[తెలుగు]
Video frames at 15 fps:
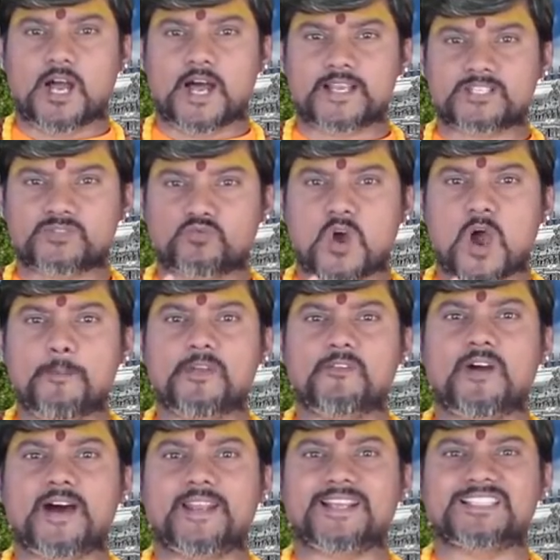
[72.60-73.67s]
ఆ
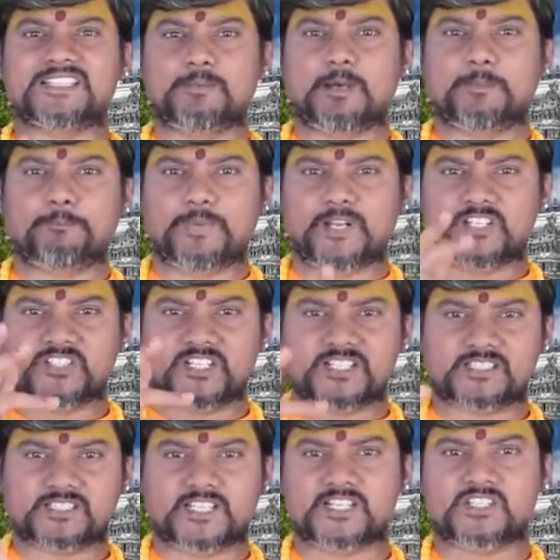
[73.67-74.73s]
స్వామివారికి సమర్పణ
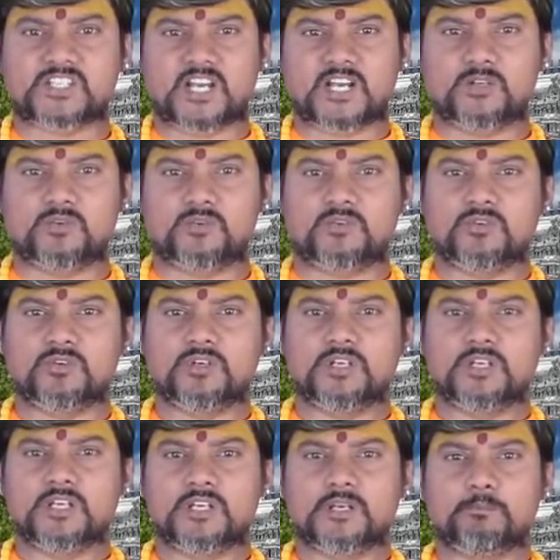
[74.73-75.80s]
చేస్తే చాలు
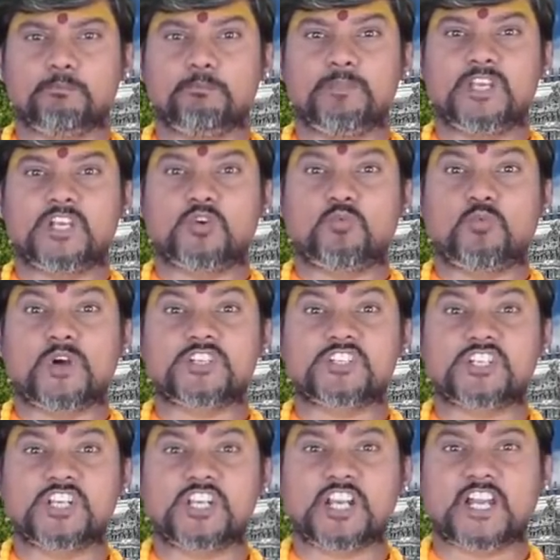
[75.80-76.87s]
మీకు
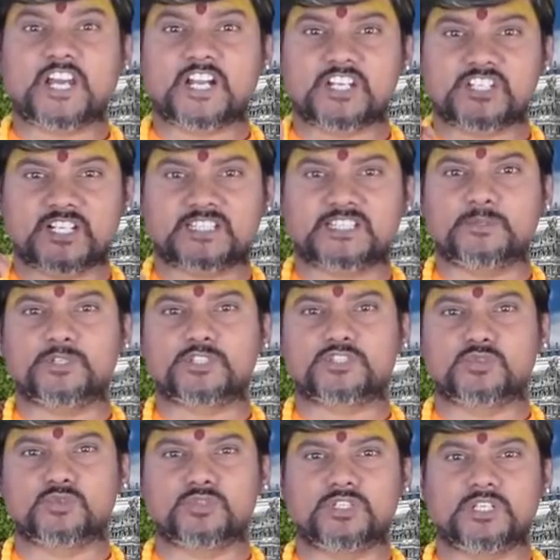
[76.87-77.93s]
వశీకరణ శక్తి
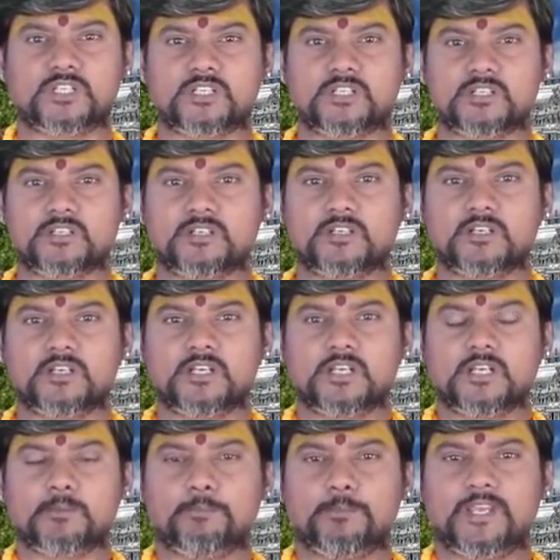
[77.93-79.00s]
వస్తుంది
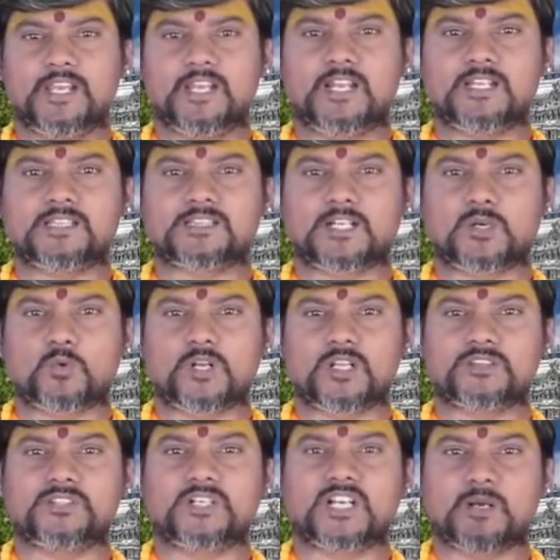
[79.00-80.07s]
మీ ఇల్లంతా కూడా
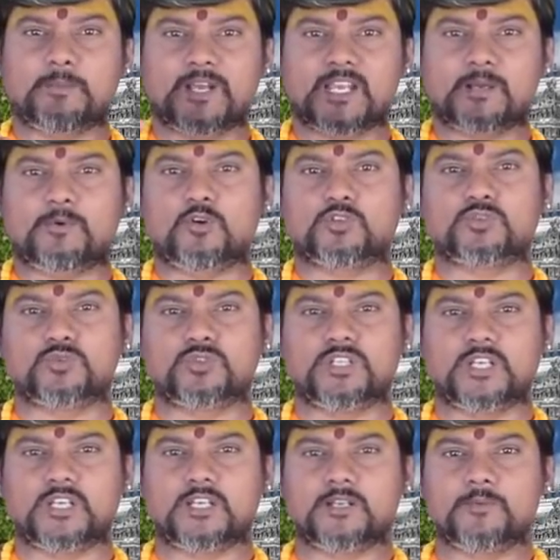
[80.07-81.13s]

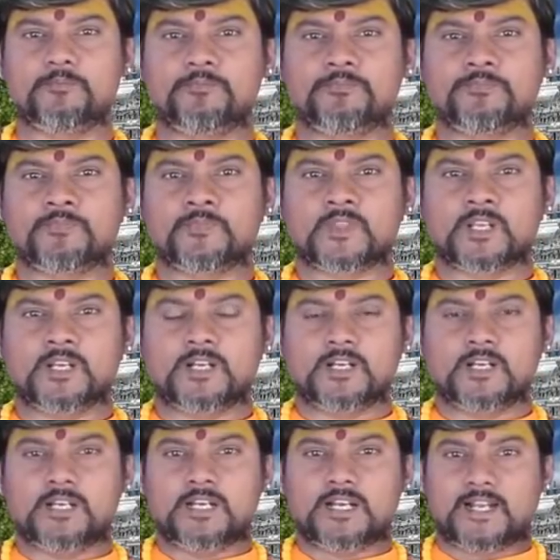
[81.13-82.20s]
ధనమయమవుతుంది
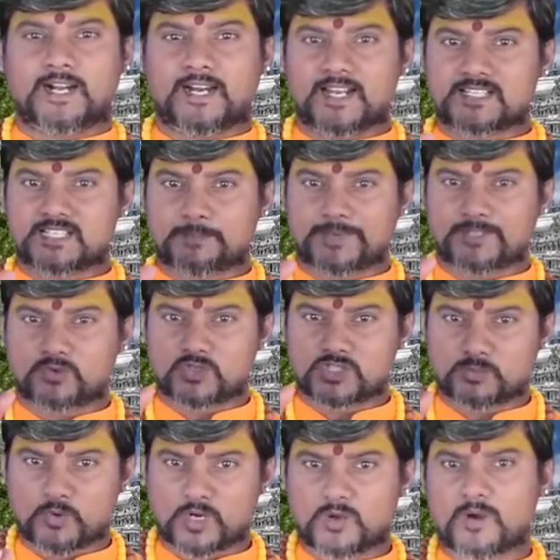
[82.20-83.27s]

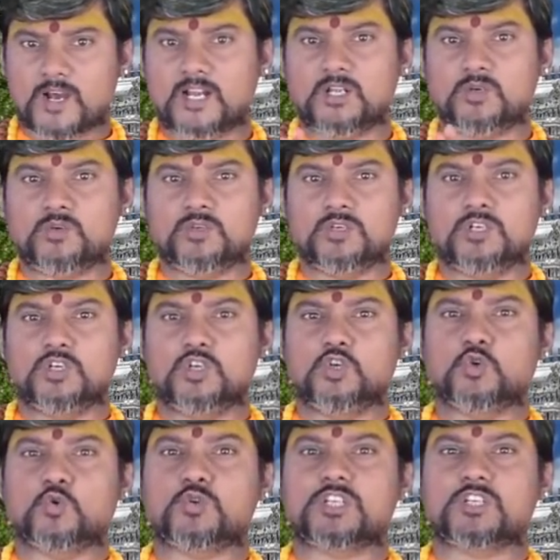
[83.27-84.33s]
కాలసర్పదోషం ఉన్నవాళ్ళు
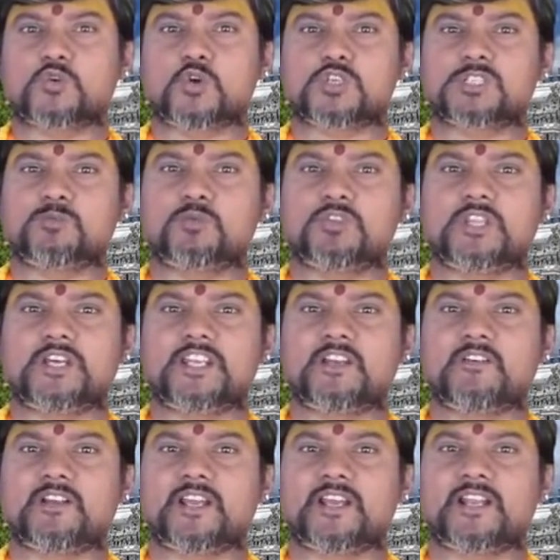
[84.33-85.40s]
కుజదోషముందని
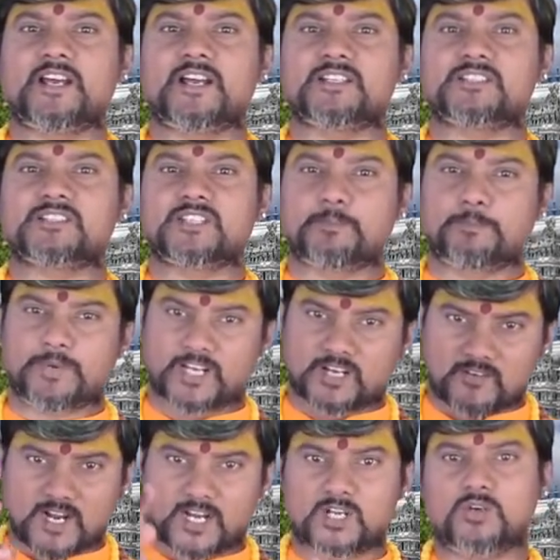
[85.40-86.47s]
ఎవరైనా చెప్పిన
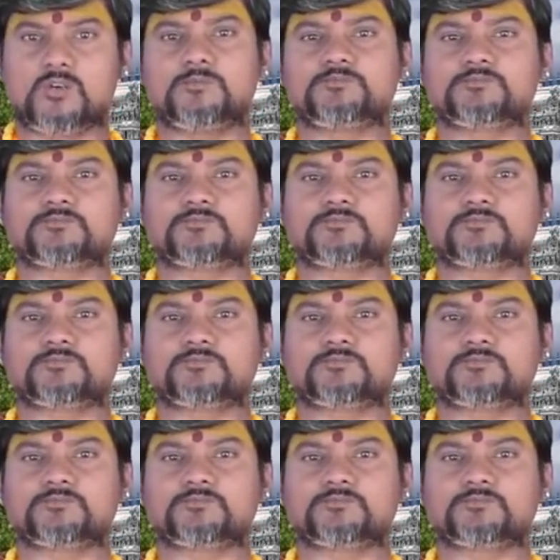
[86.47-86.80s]
వాళ్ళు